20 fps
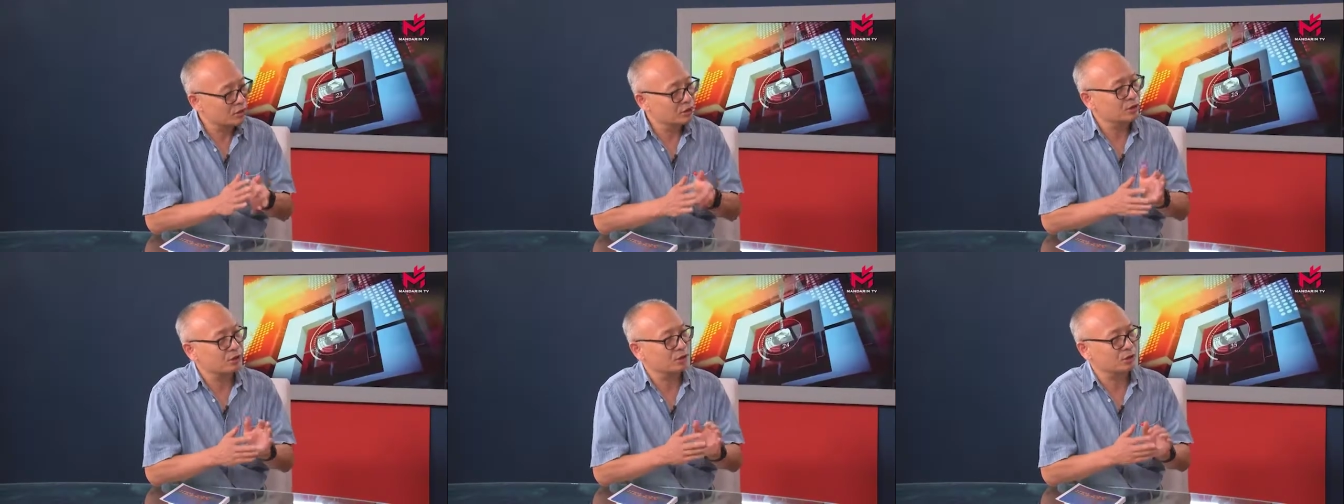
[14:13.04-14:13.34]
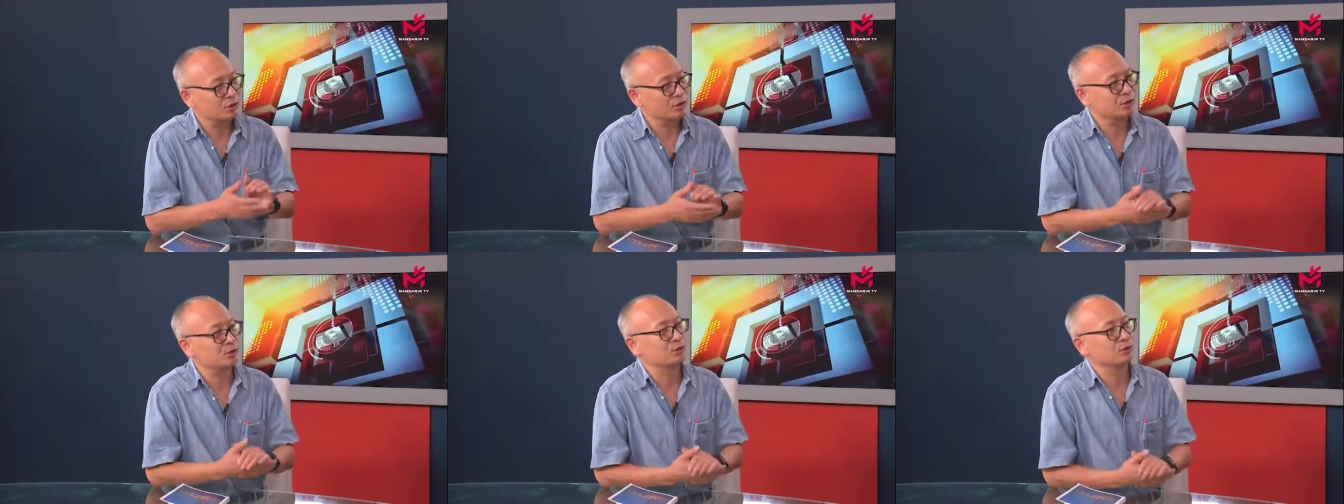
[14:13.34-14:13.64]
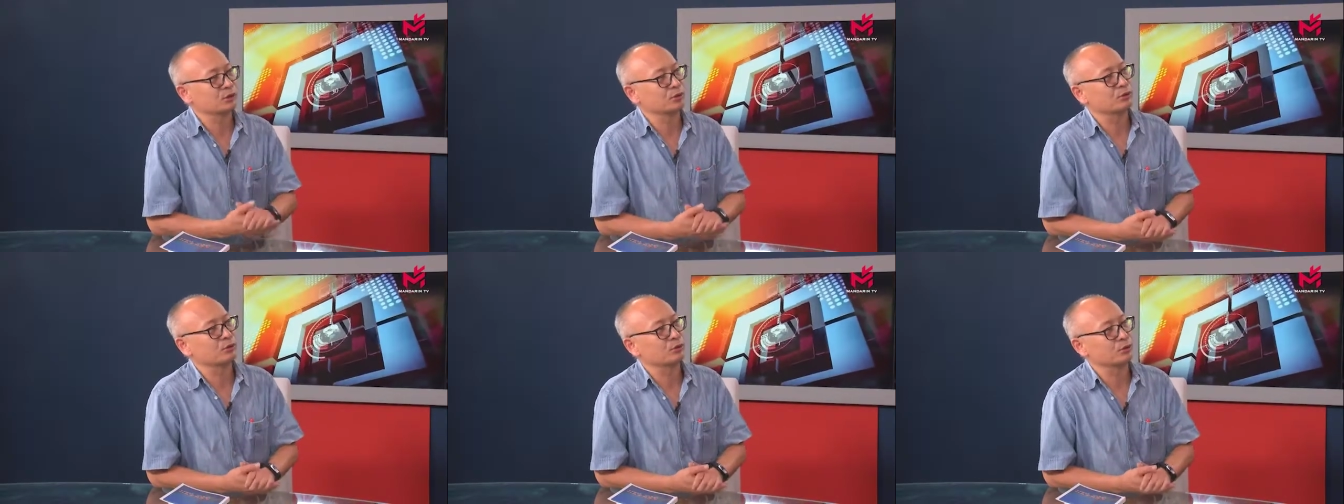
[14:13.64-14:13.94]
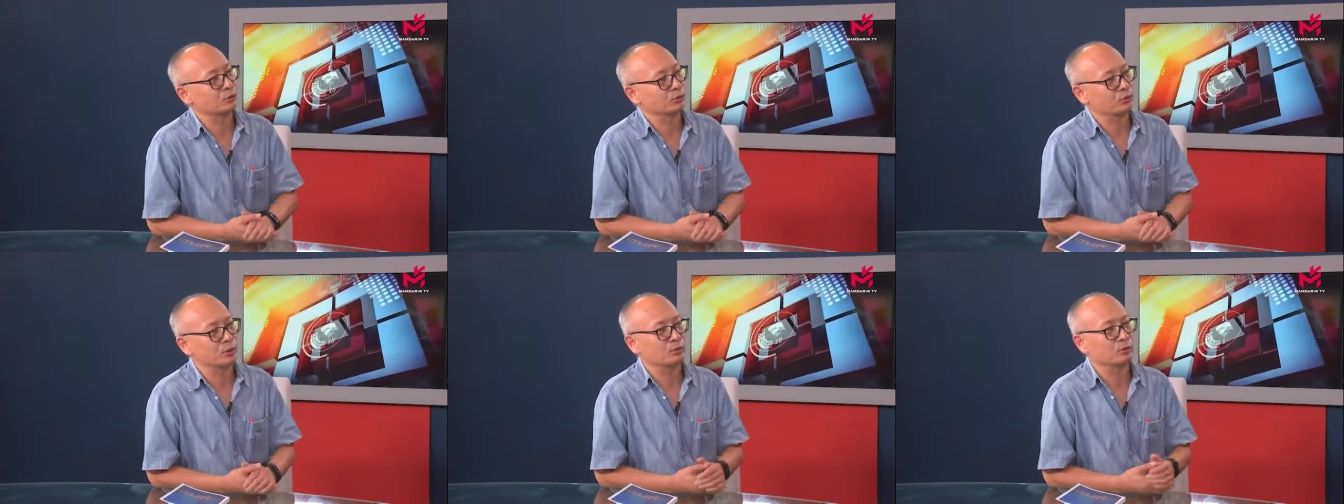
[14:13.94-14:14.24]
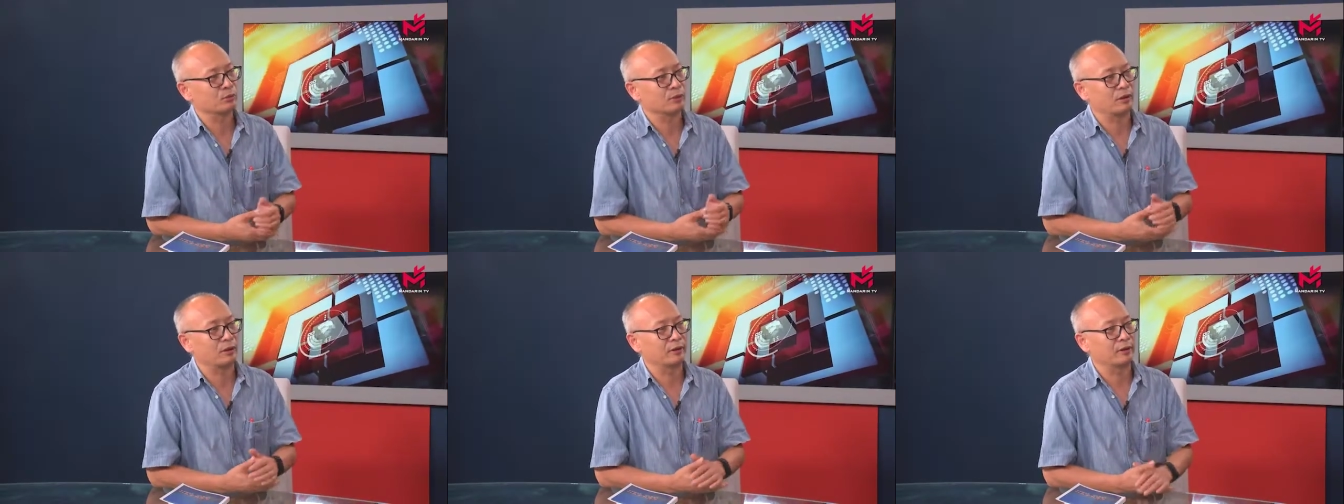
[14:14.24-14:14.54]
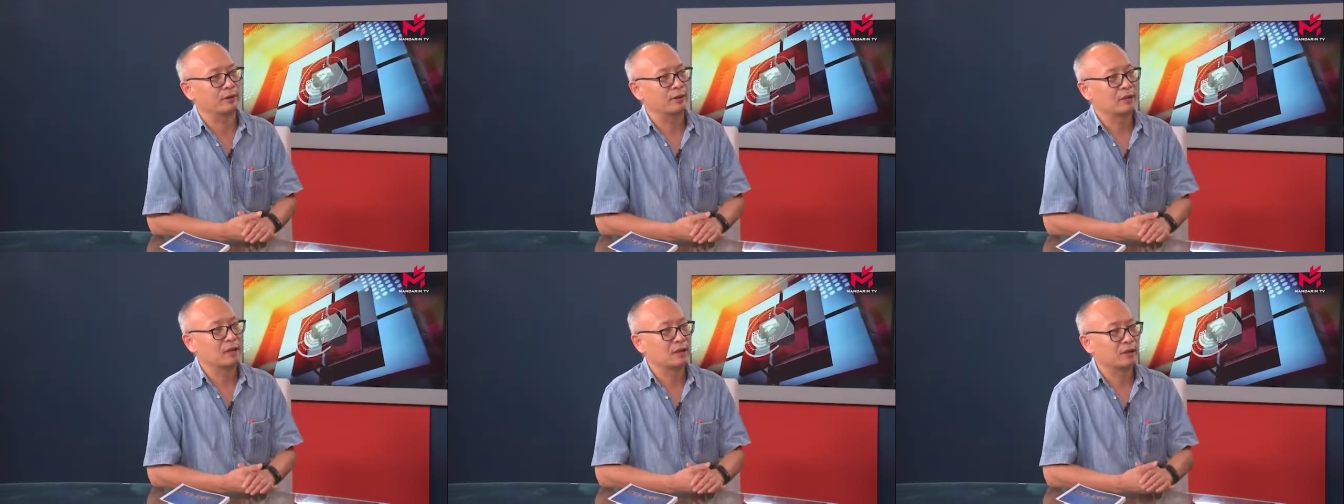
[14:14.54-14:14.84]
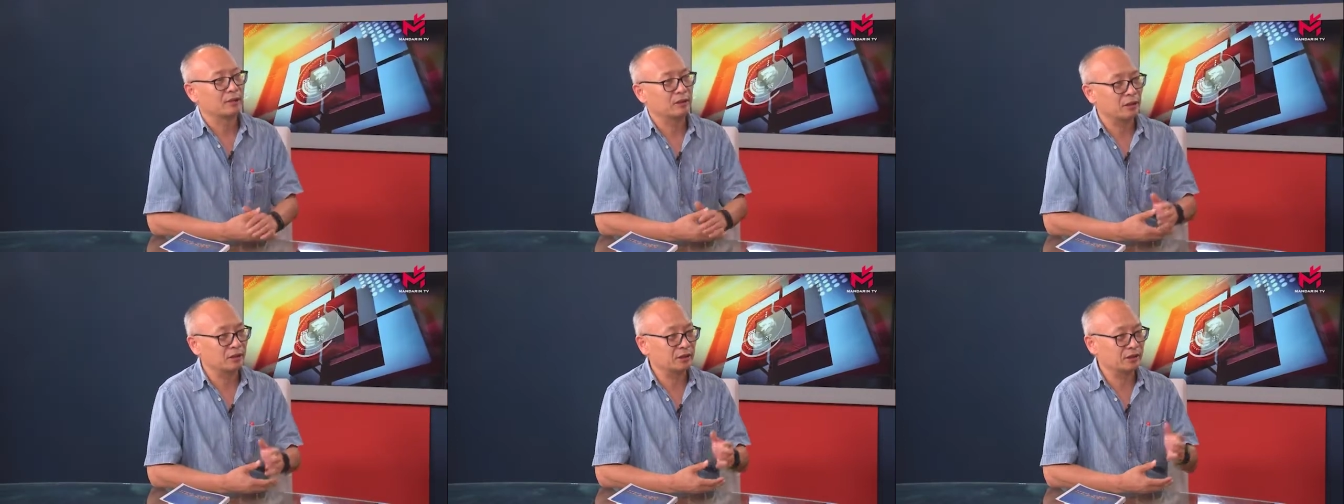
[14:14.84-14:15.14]
手洗手是总最重要的。
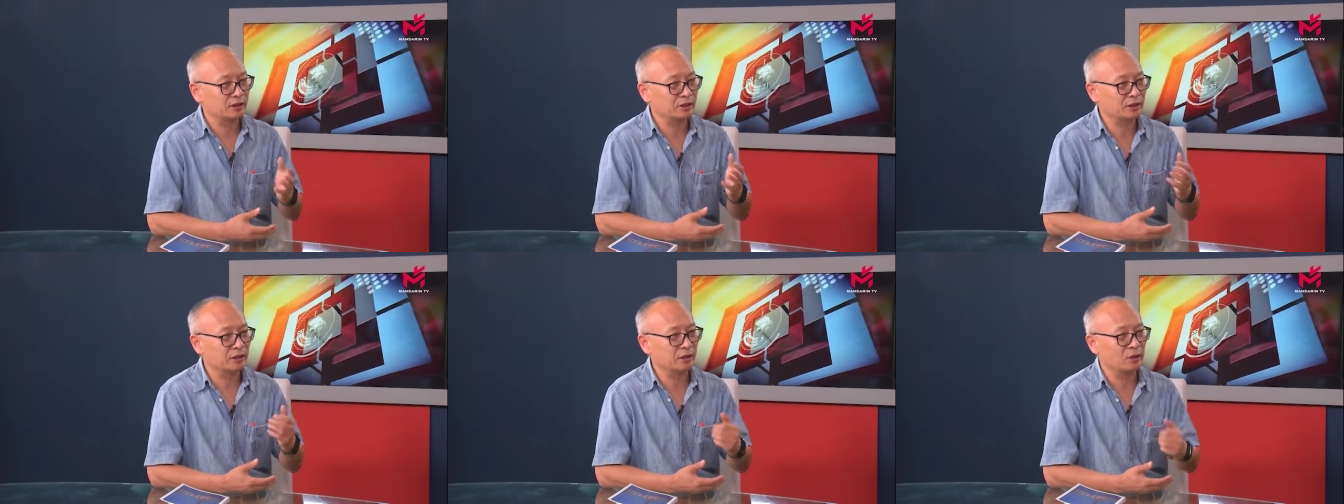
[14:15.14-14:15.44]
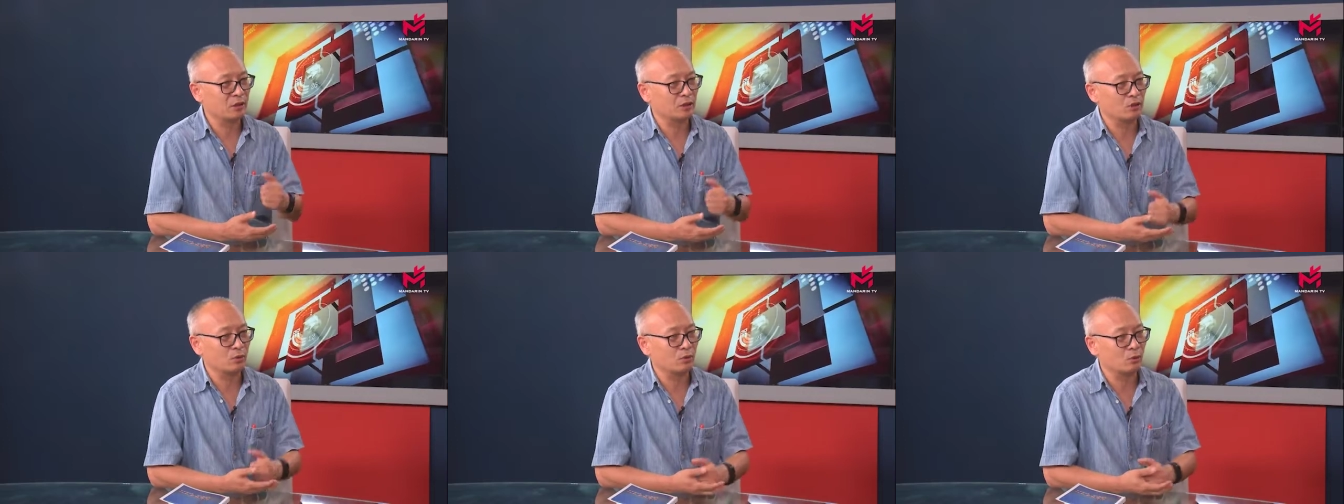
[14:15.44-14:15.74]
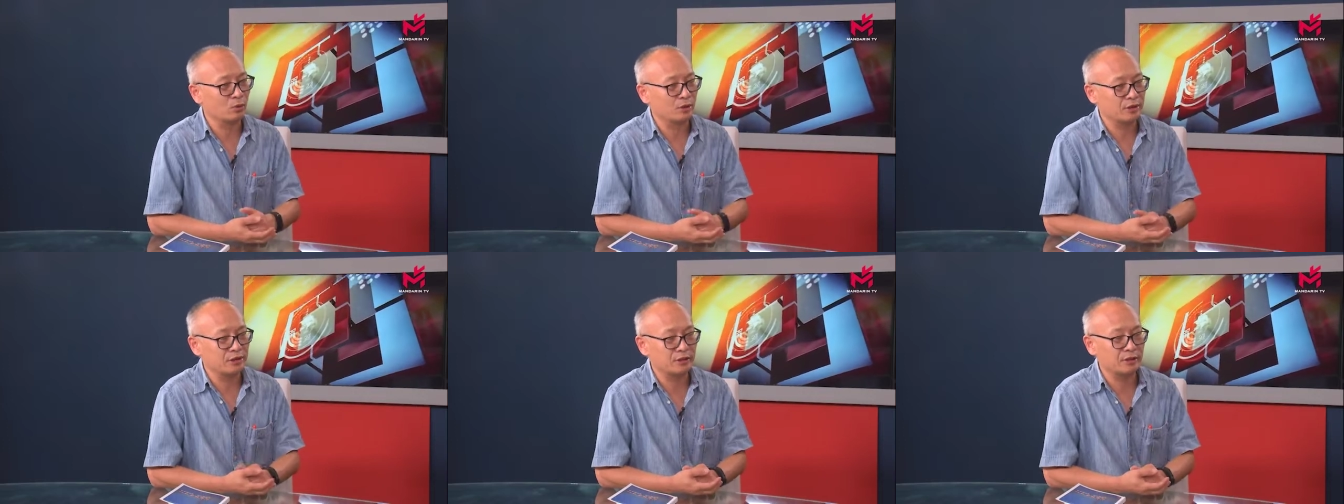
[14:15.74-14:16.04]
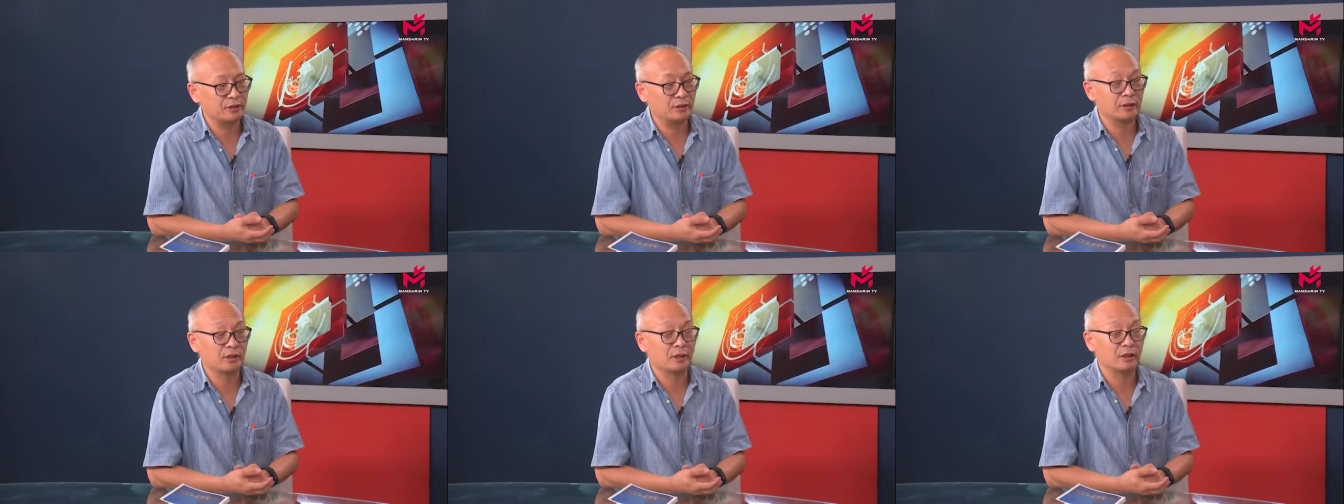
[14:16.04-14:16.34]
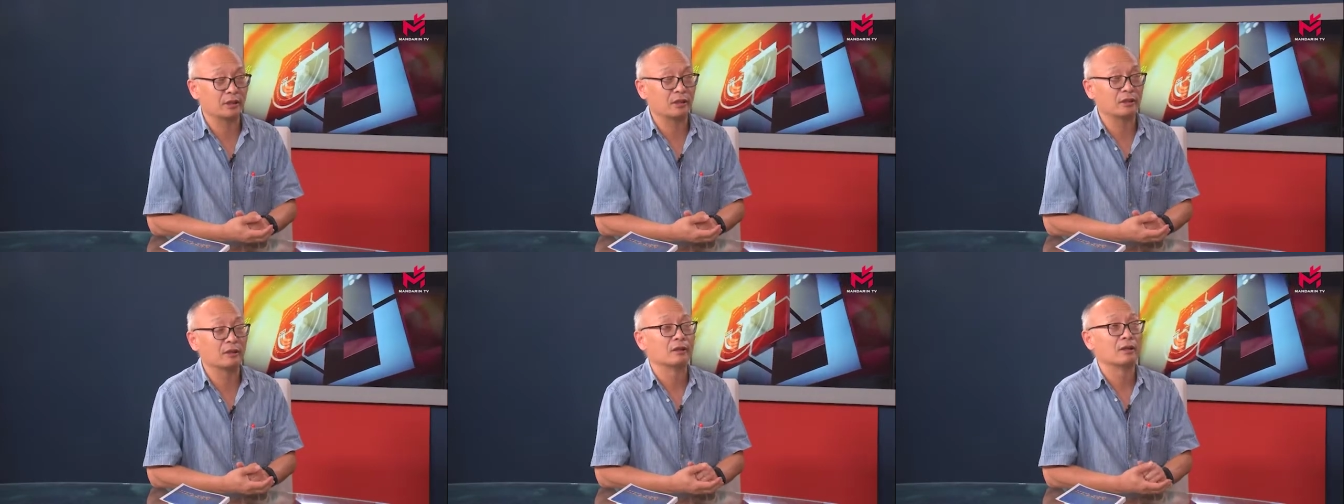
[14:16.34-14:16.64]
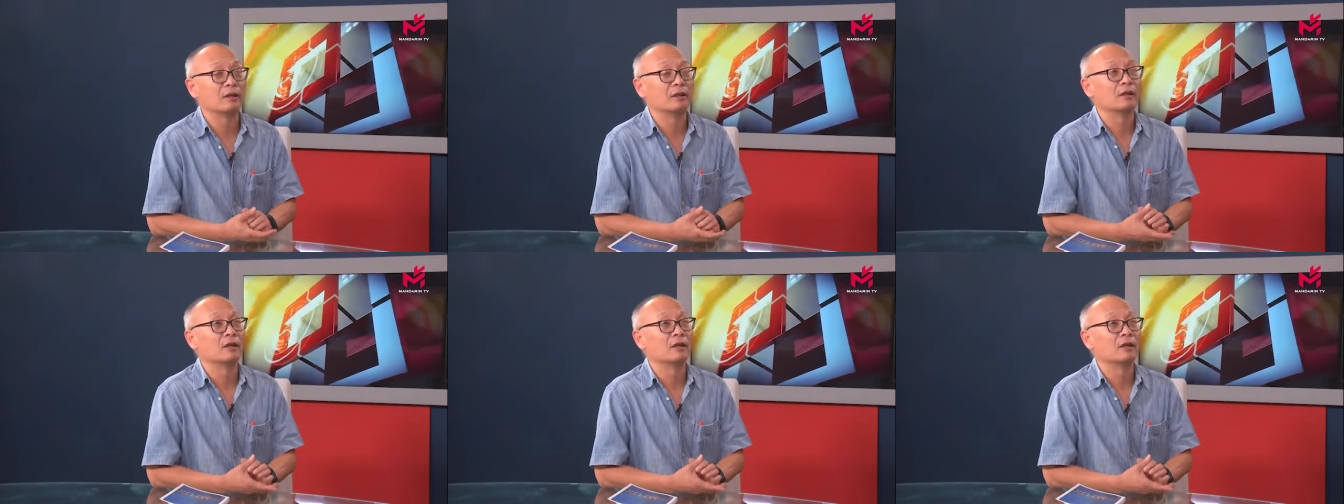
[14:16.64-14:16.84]
当时那个国际那个